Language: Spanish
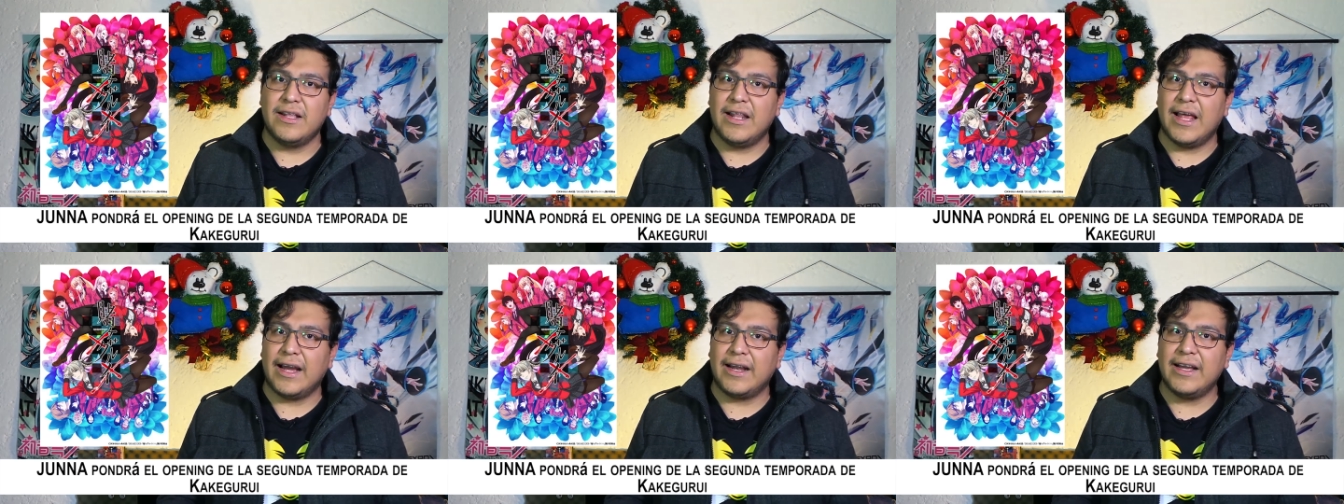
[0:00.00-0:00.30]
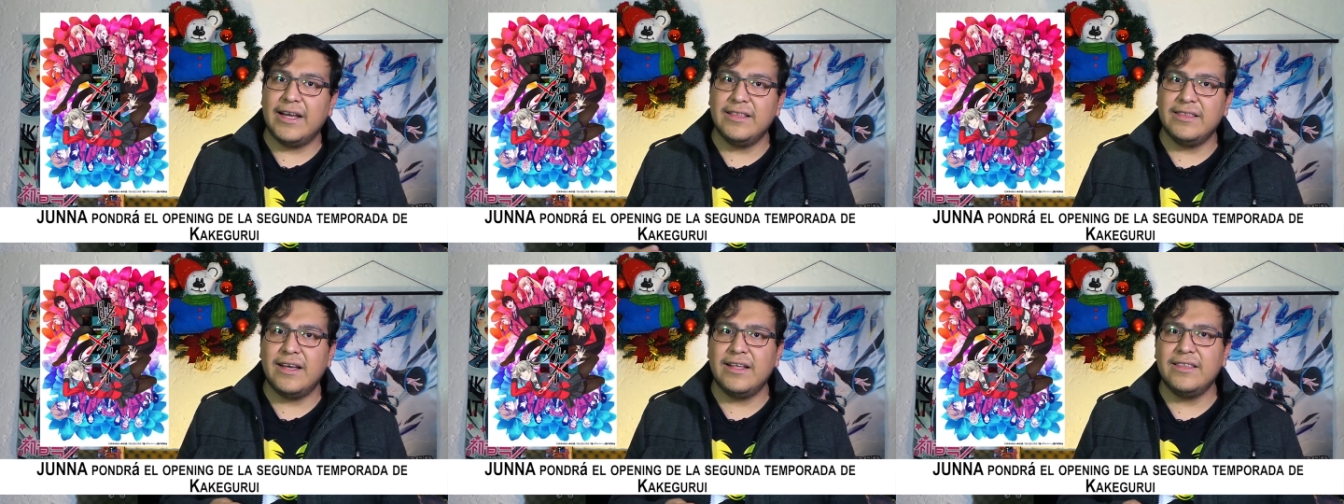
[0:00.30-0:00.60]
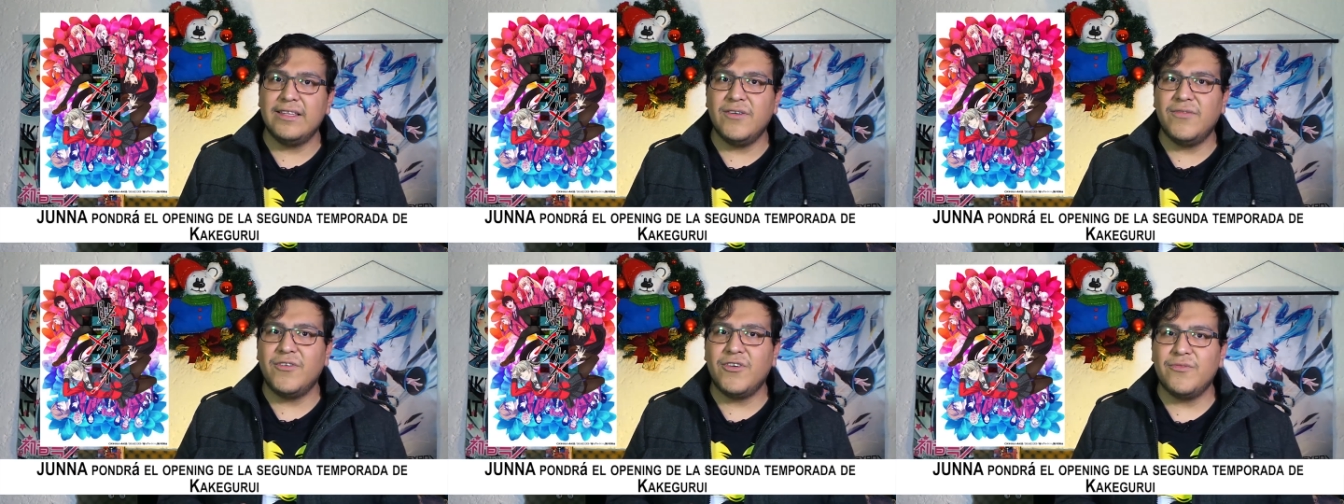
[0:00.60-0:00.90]
La
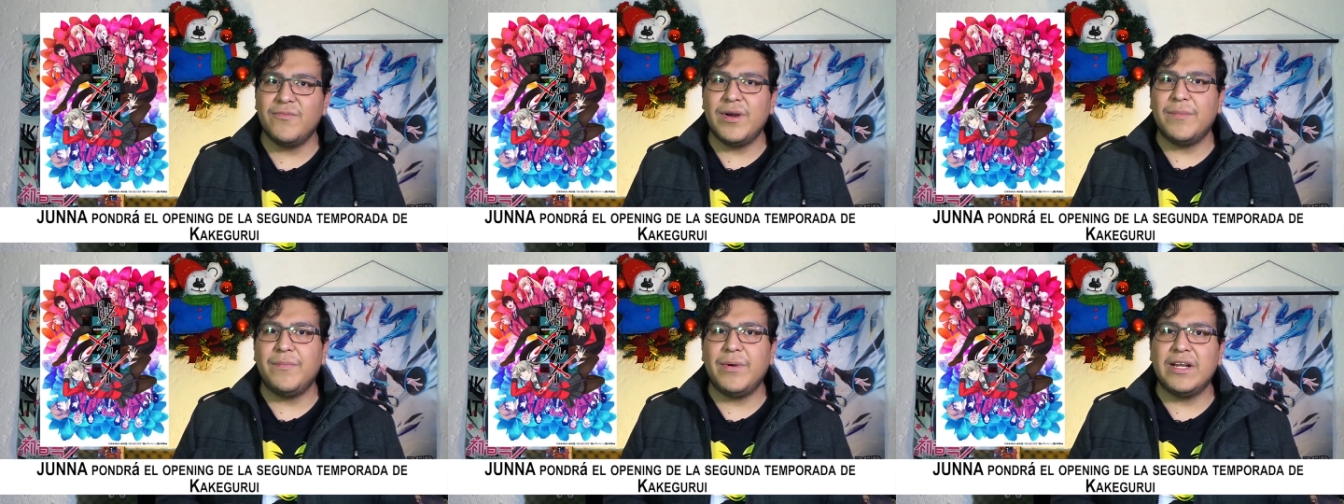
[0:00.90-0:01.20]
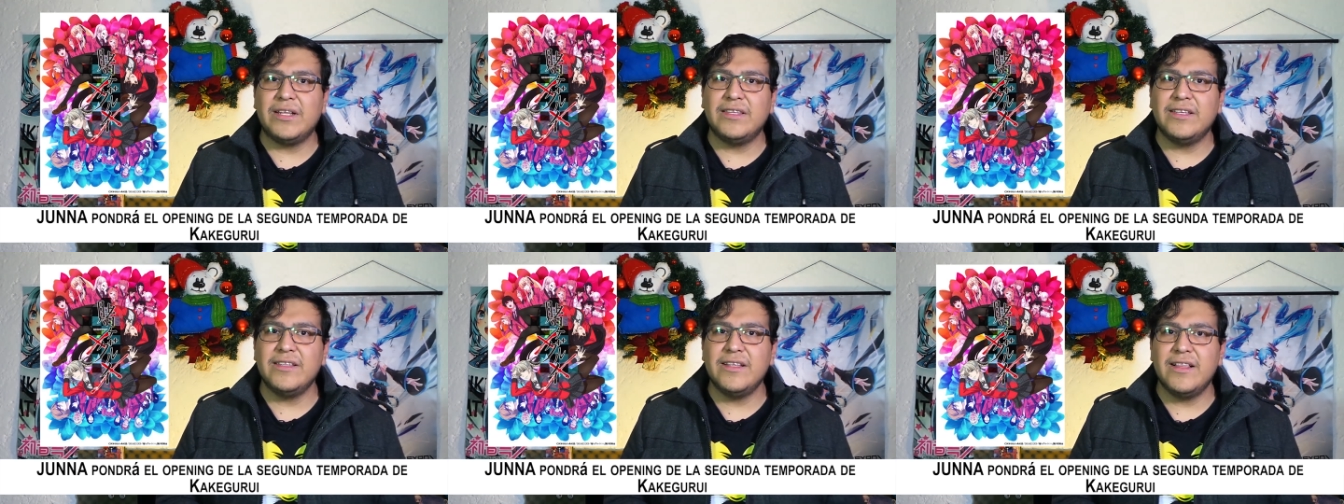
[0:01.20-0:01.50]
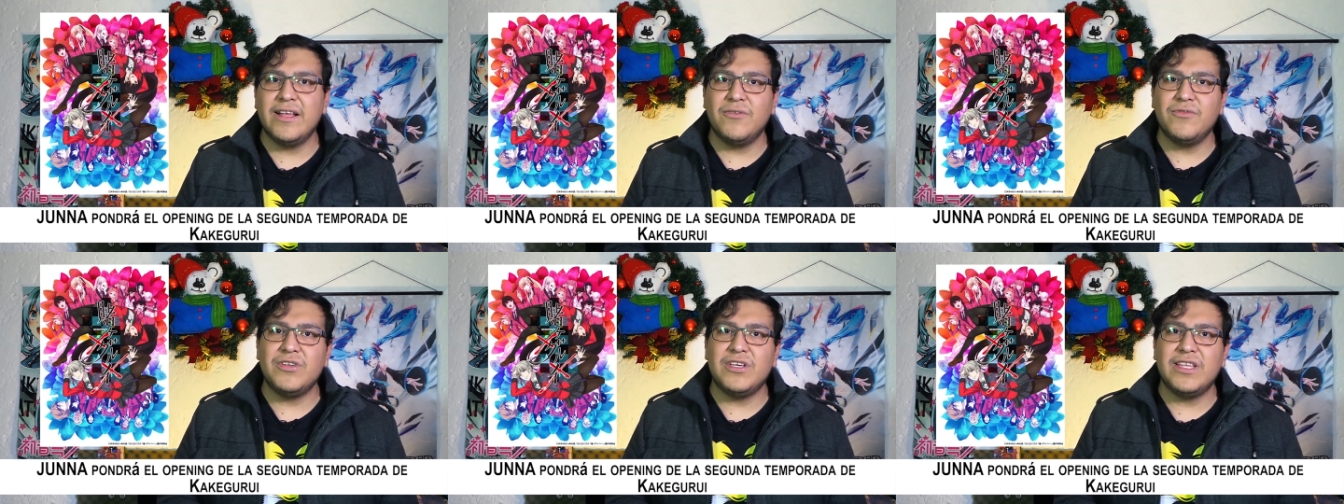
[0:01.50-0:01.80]
cantante forma parte
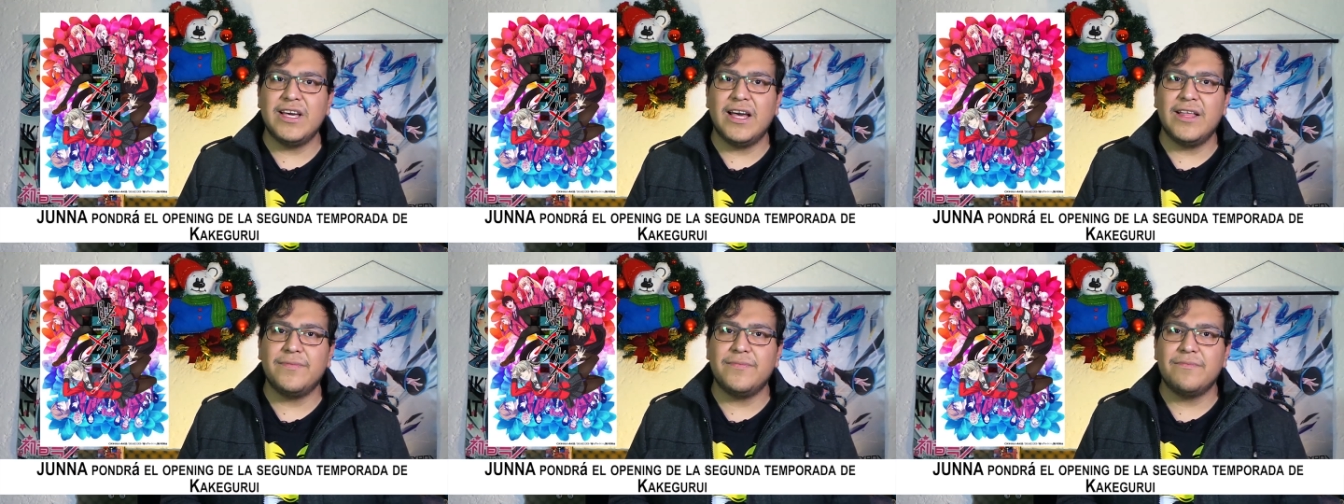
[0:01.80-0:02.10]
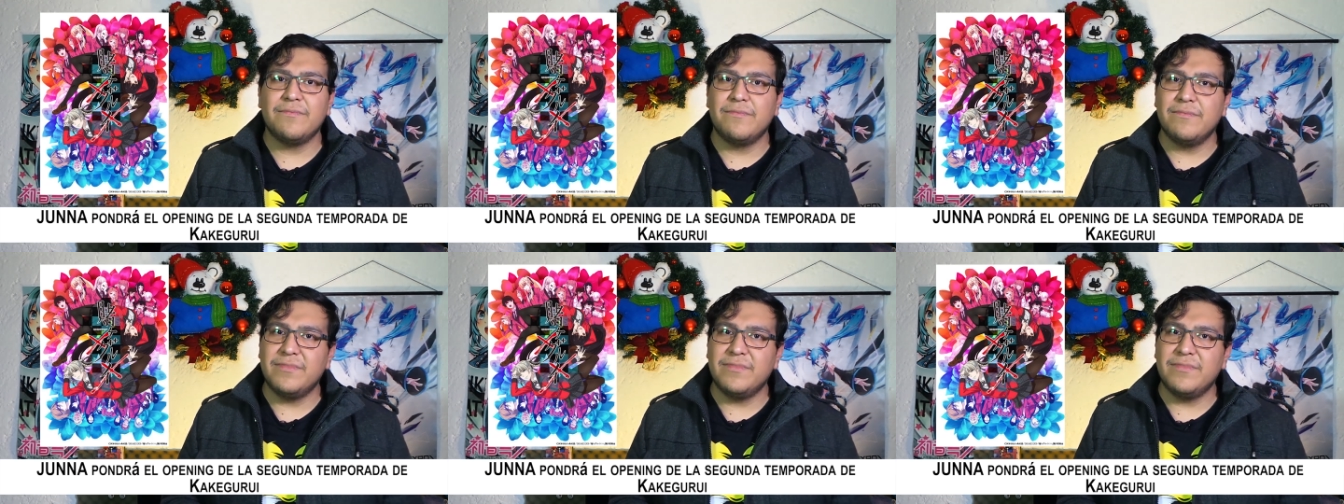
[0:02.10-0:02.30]
de la unidad